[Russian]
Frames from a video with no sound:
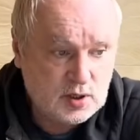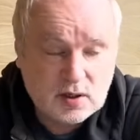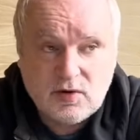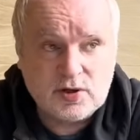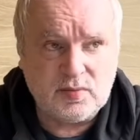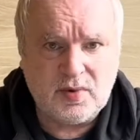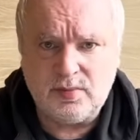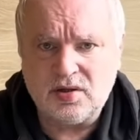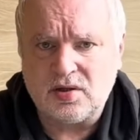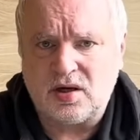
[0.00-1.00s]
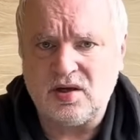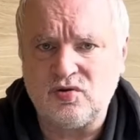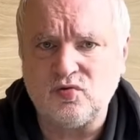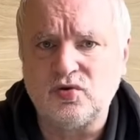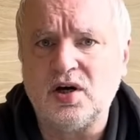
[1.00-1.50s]
я говорю, не моменты, а
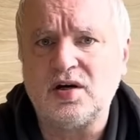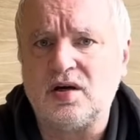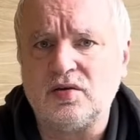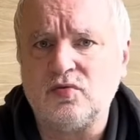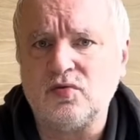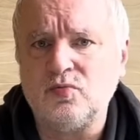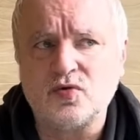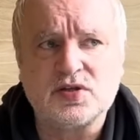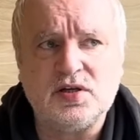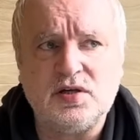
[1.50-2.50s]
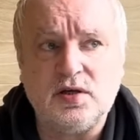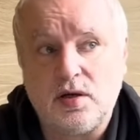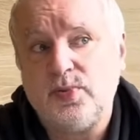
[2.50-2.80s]
какие-то удары, которые мог залететь.